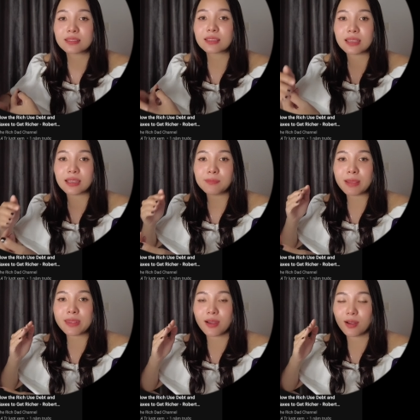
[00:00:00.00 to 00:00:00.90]
Thì á,
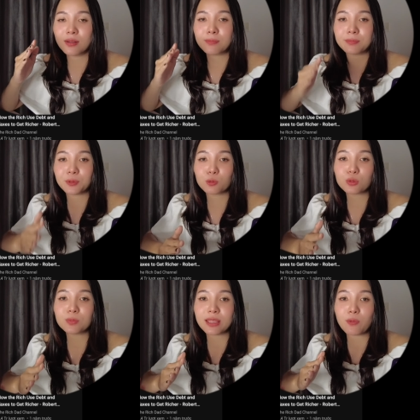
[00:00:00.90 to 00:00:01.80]
bây giờ
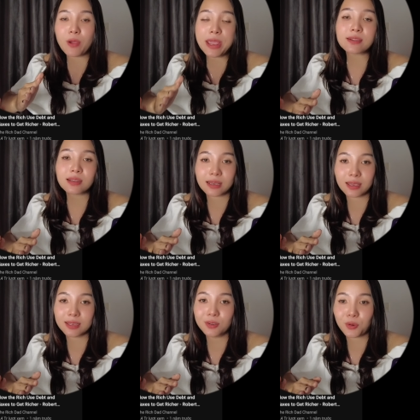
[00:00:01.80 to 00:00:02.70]
YouTube nó đã quét rất là
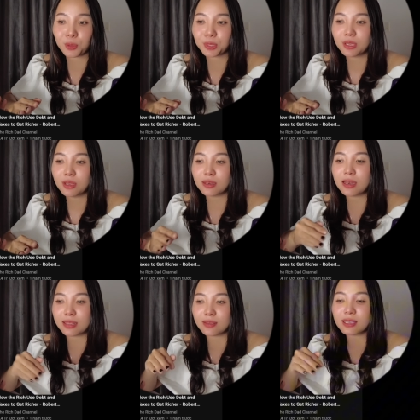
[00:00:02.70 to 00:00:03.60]
kỹ rồi nên
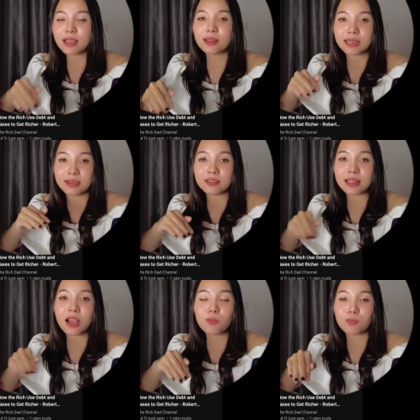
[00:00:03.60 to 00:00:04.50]
là những cái kênh này nó đã
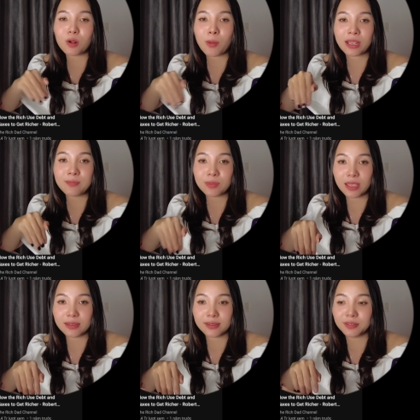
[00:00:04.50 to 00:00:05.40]
không bo bọc kiếm
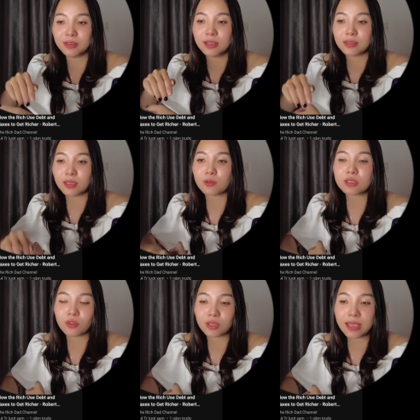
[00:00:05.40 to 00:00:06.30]
tiền nữa. Thì
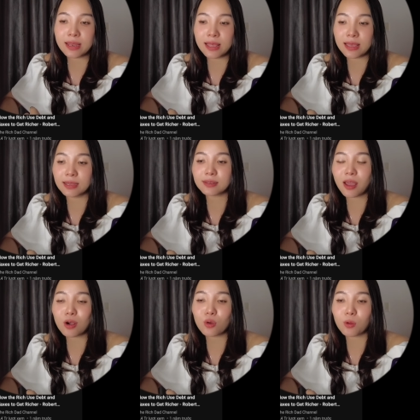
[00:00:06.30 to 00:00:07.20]
Crystal thấy là
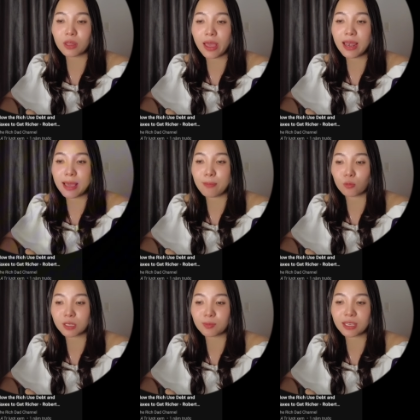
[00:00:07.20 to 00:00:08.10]
đó cũng có thể là
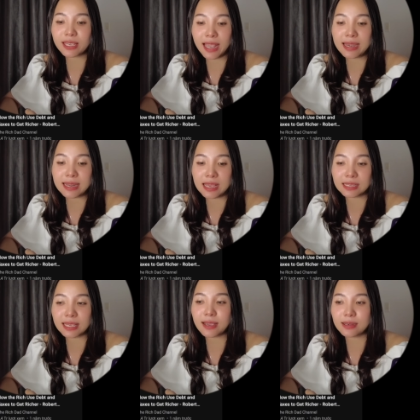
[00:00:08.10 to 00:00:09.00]
một trong những cái khả năng
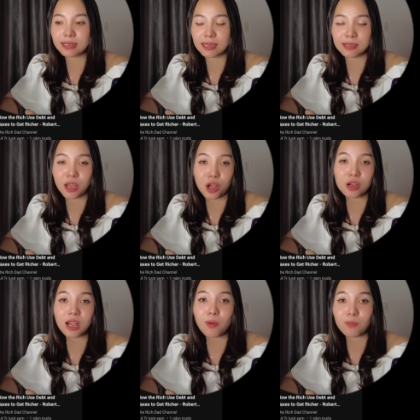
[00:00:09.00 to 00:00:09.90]
cái kênh này nó
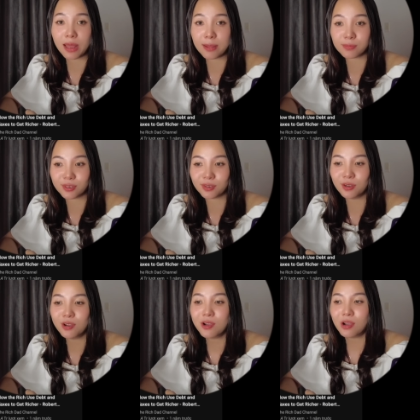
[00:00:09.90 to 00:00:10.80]
không làm
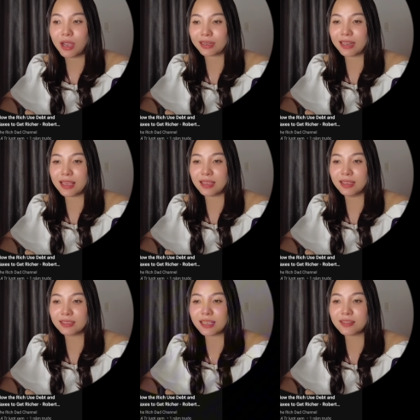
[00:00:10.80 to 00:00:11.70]
nữa, hoặc
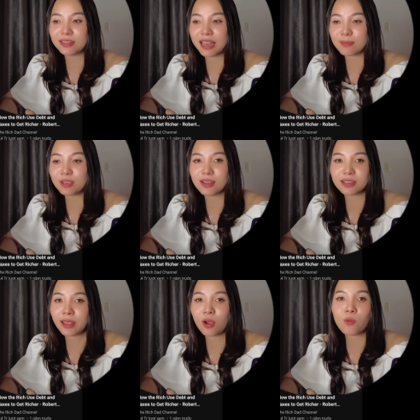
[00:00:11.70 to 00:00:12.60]
là cái người làm cái kênh
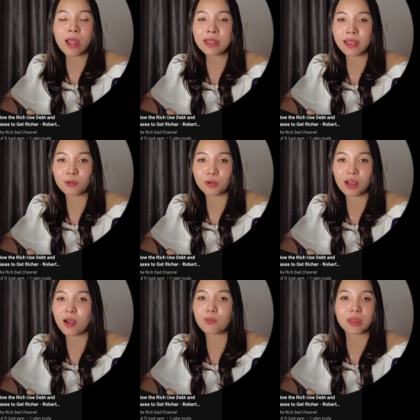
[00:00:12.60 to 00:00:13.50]
này họ quá giàu rồi, họ
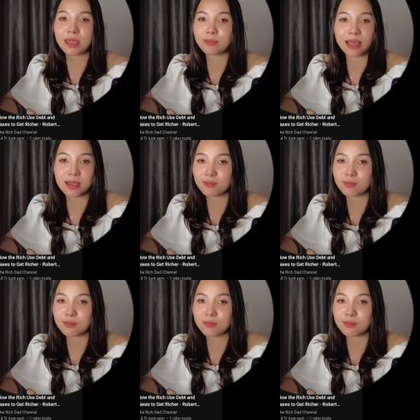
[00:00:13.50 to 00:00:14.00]
không thèm làm